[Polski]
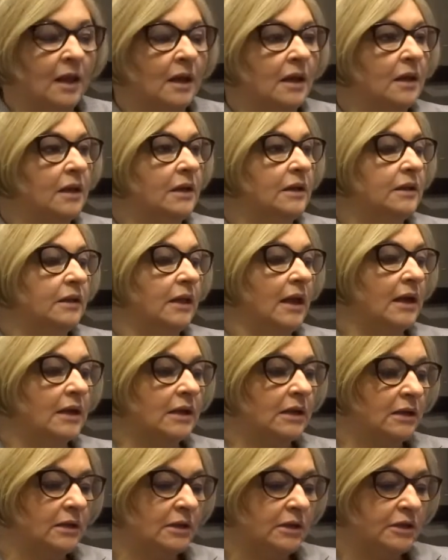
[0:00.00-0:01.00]
E,
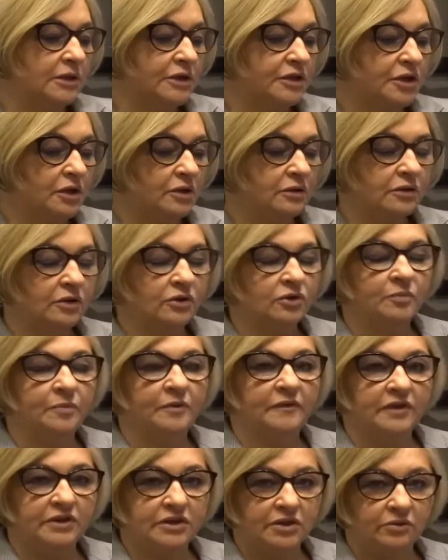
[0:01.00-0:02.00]
tak, e, rząd
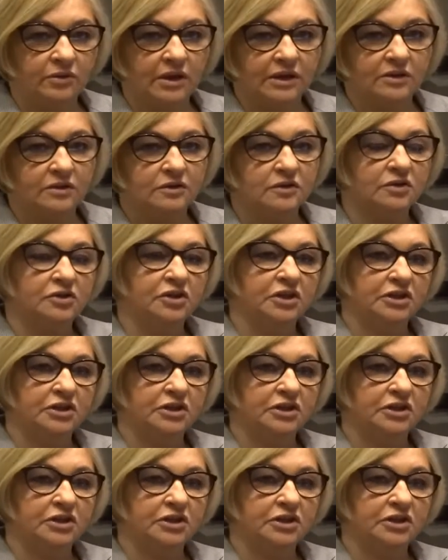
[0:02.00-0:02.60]
odpowiedział na to, co się